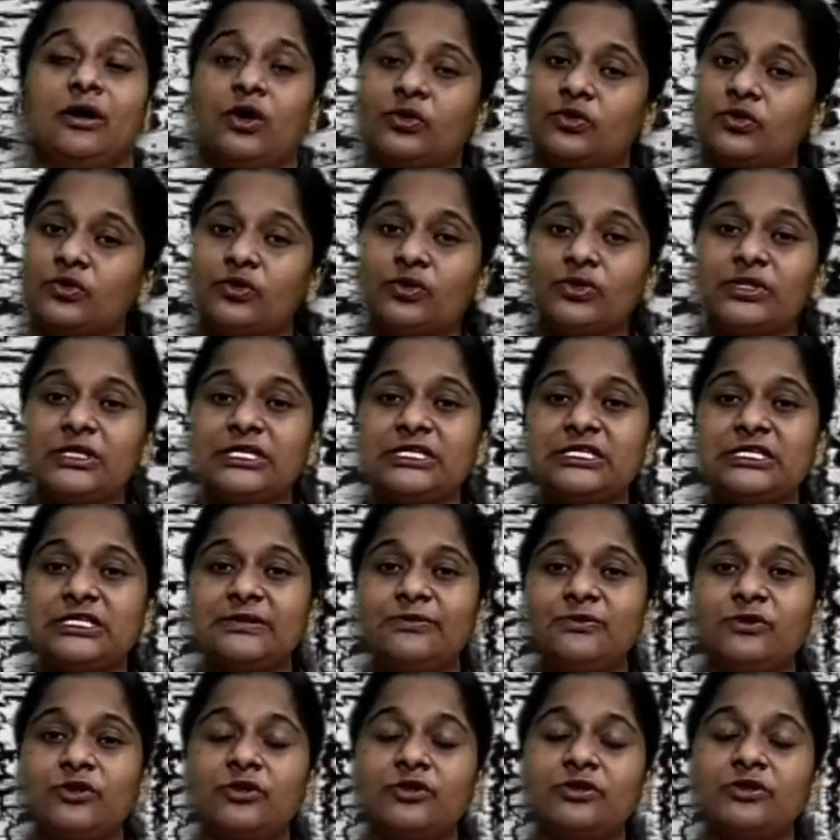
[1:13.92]

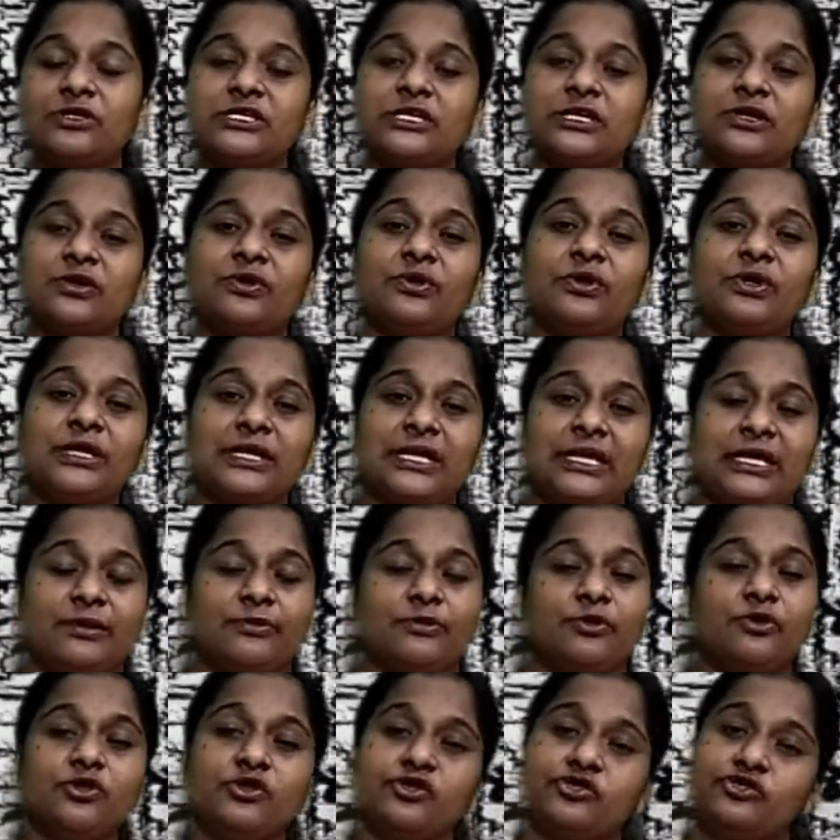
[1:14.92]
অন্তর্দৃষ্টিমূলক শিক্ষণ
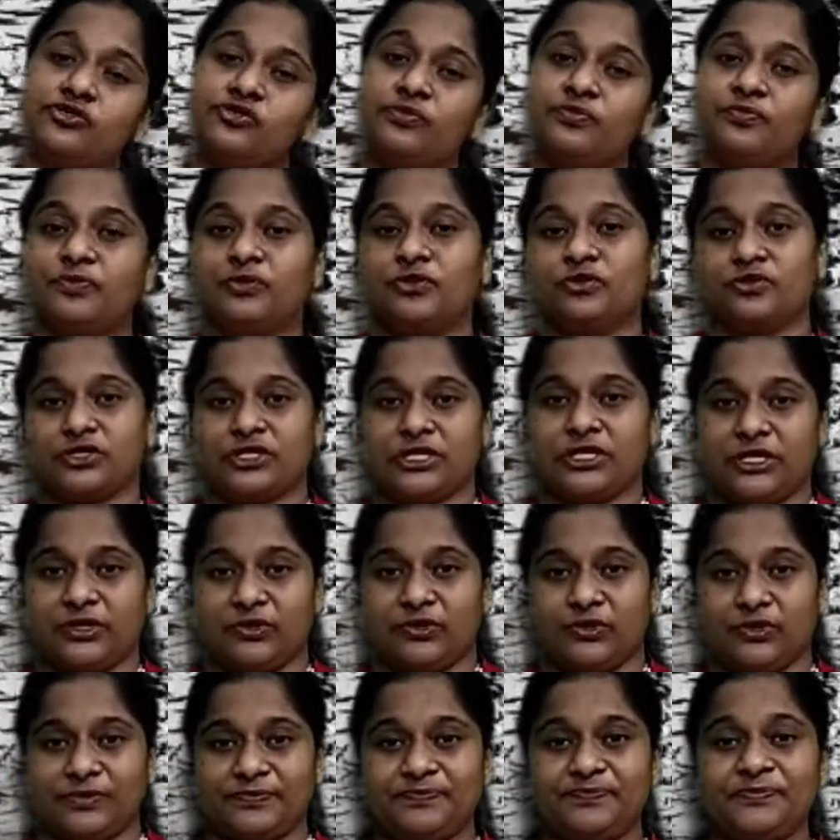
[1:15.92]
এবং সুপ্ত
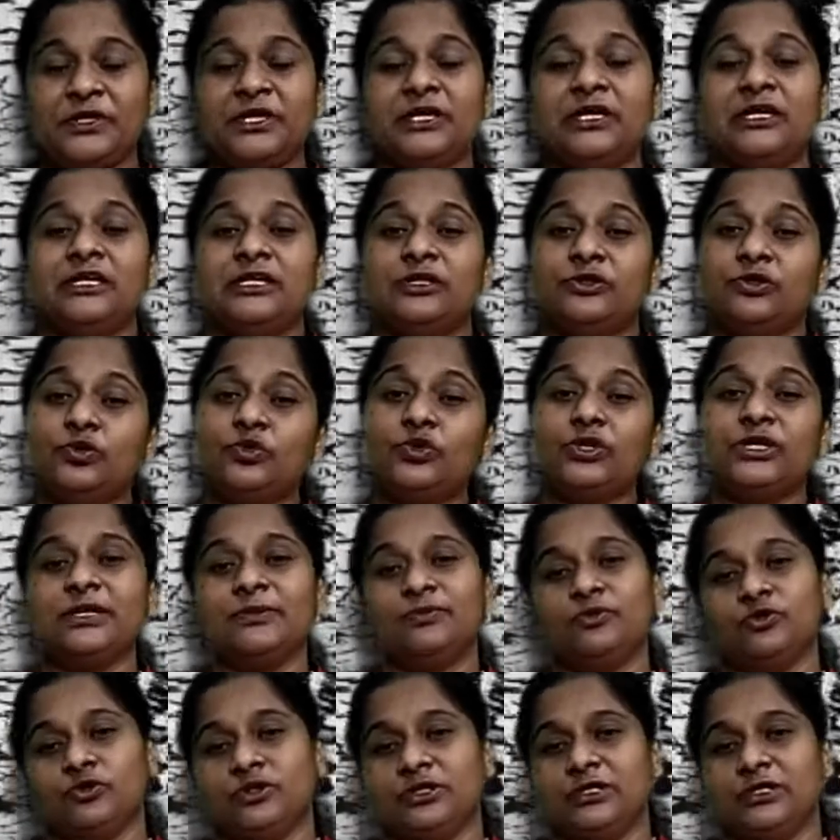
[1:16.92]
শিক্ষণ দুটি
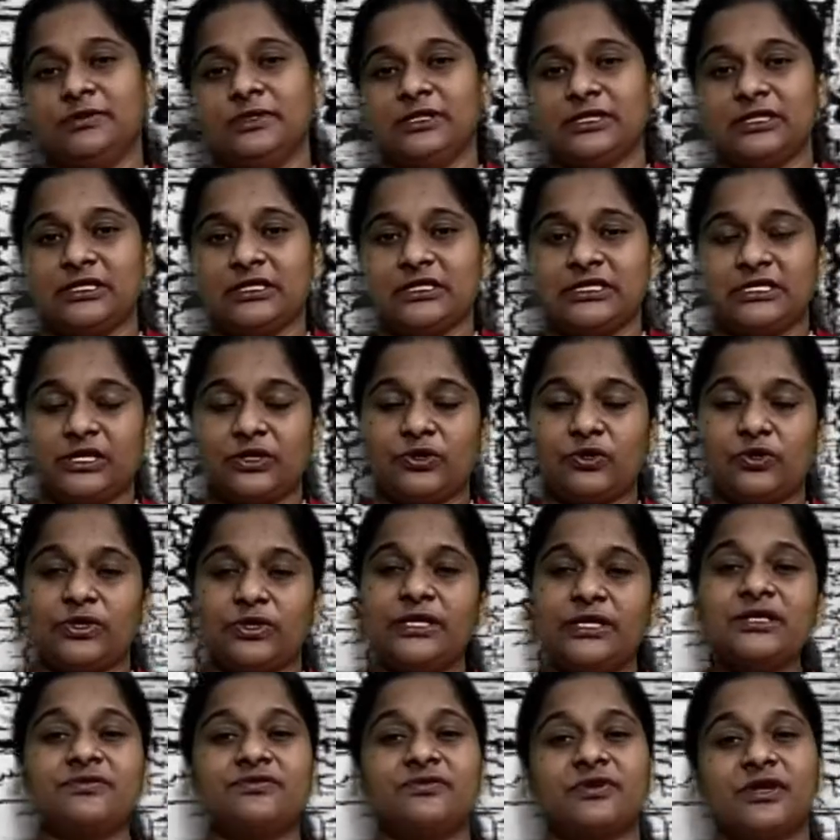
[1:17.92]
বুদ্ধিভিত্তিক
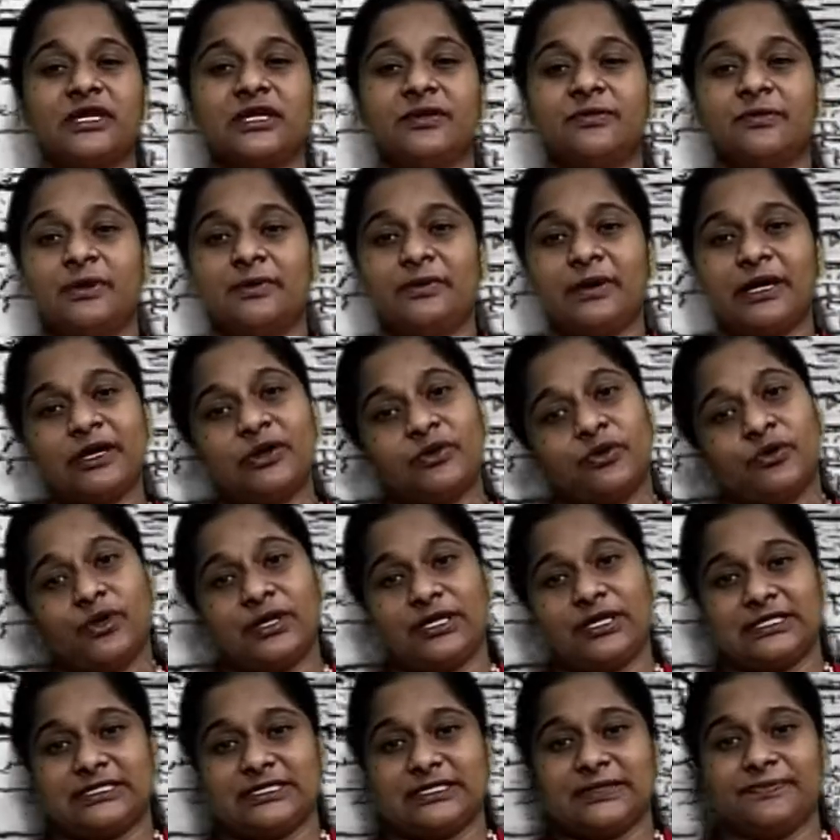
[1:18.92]
শিক্ষণের শ্রেণী বিভাগ
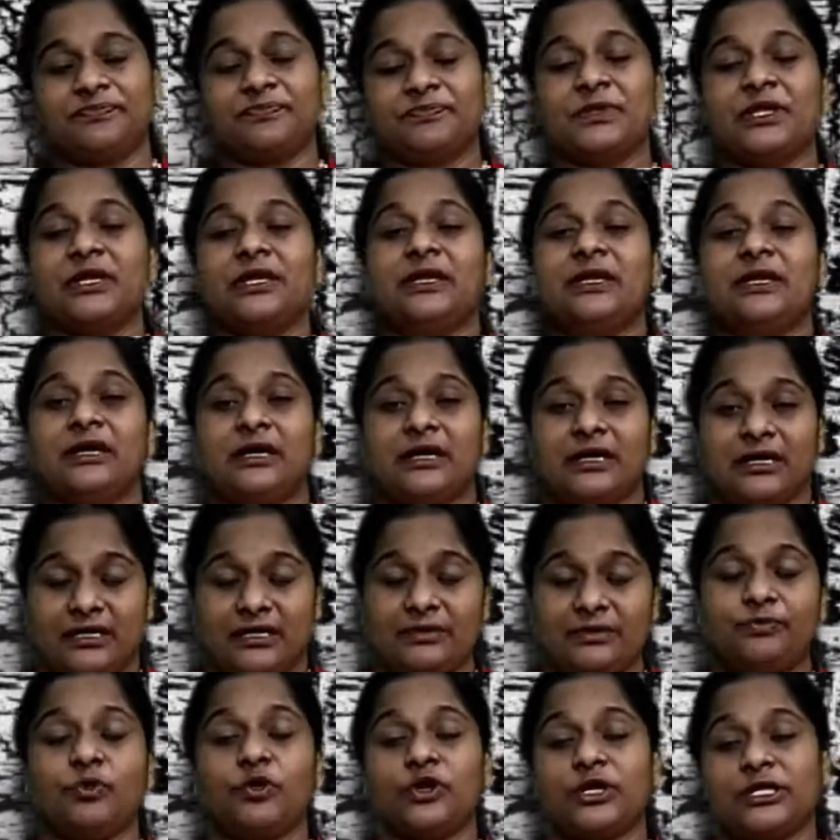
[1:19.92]
রয়েছে
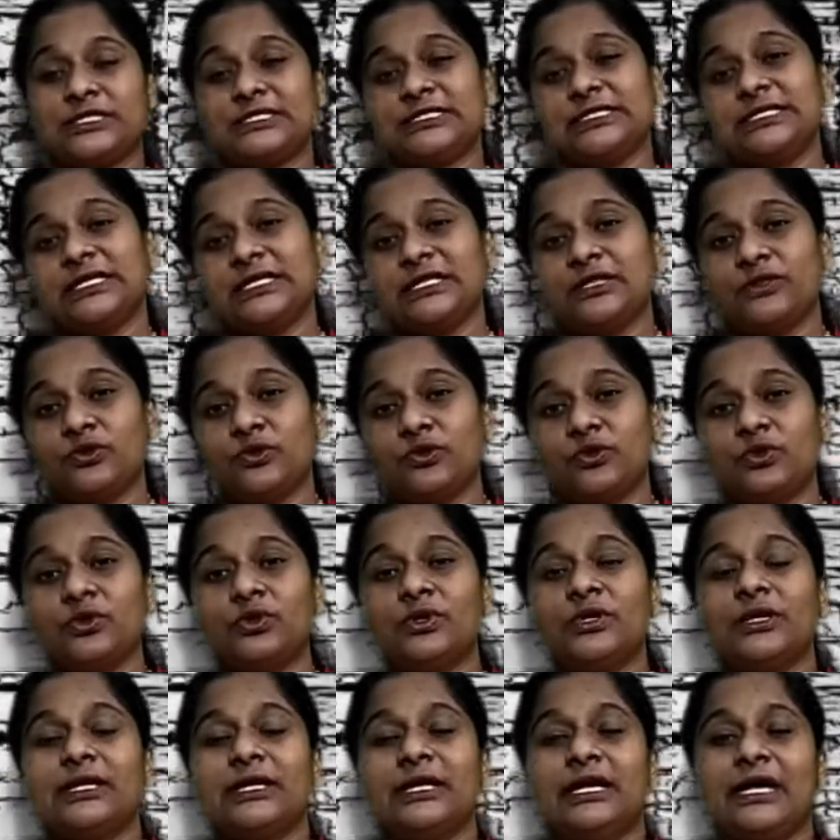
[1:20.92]
পড়েছি তো
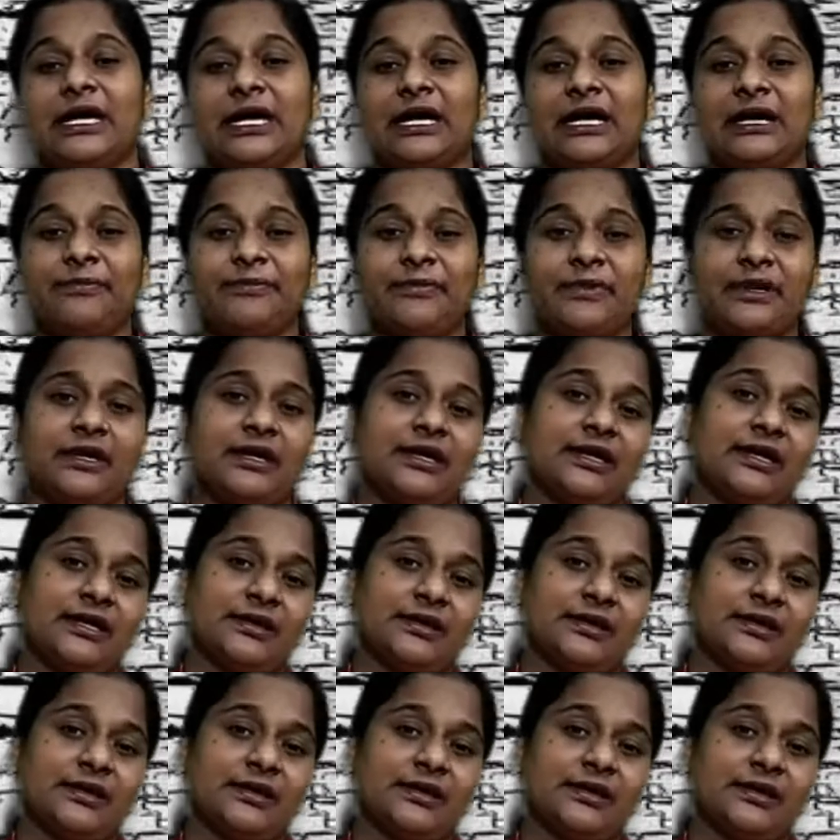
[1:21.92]
আমরা